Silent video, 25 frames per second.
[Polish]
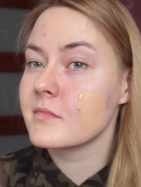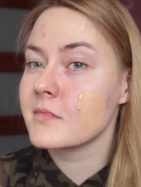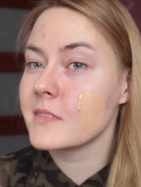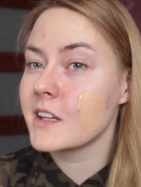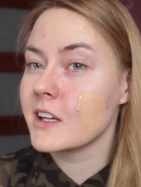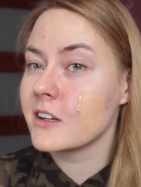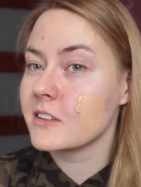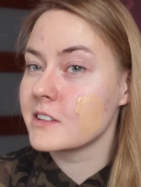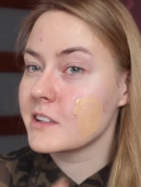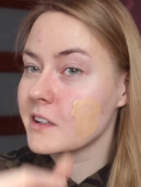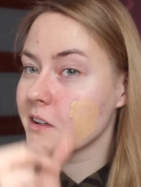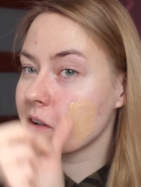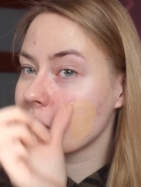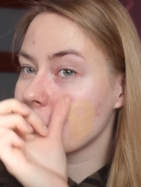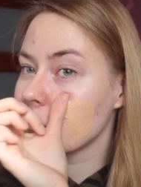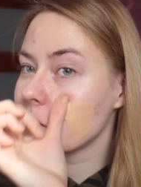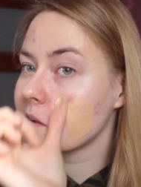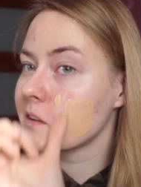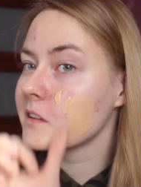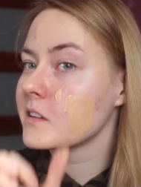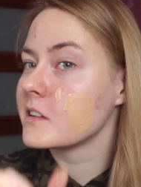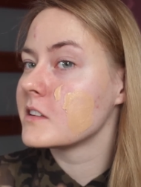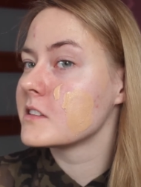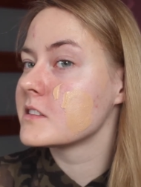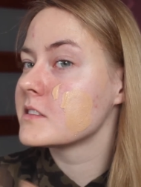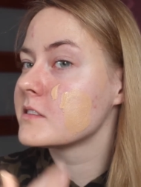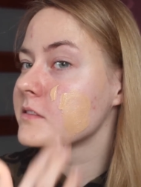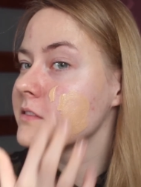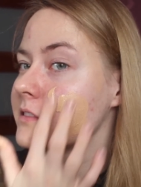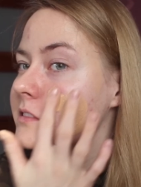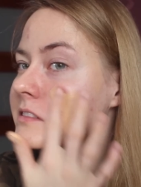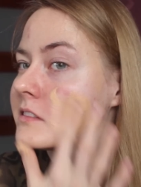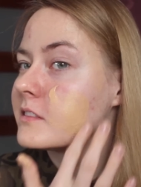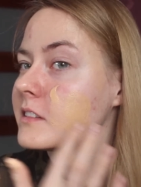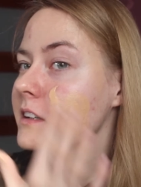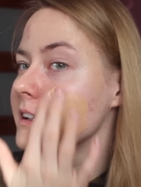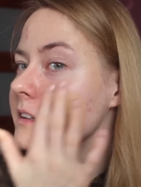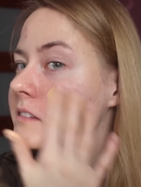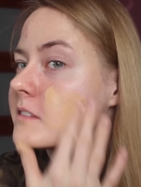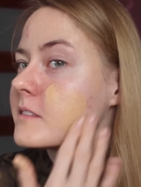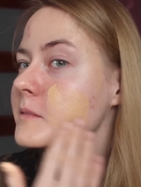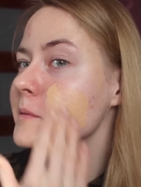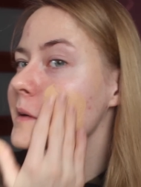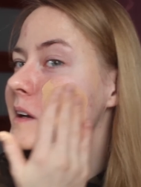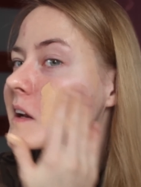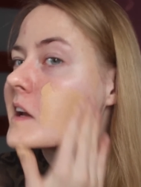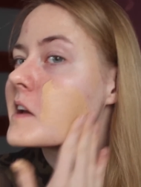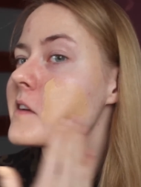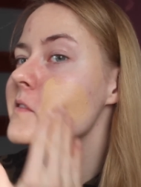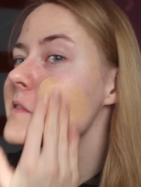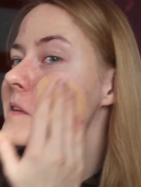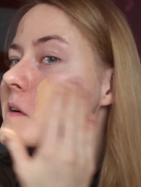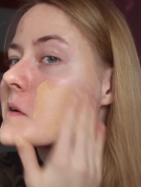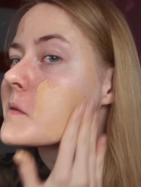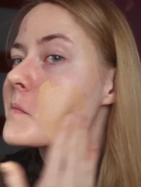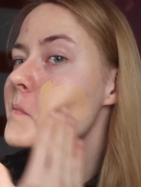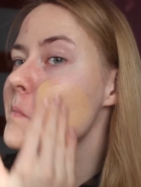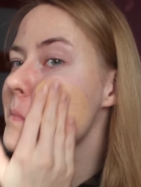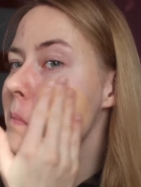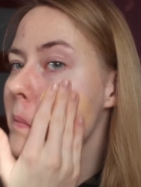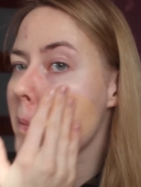Nie, ten kolor to jest w ogóle marchewa.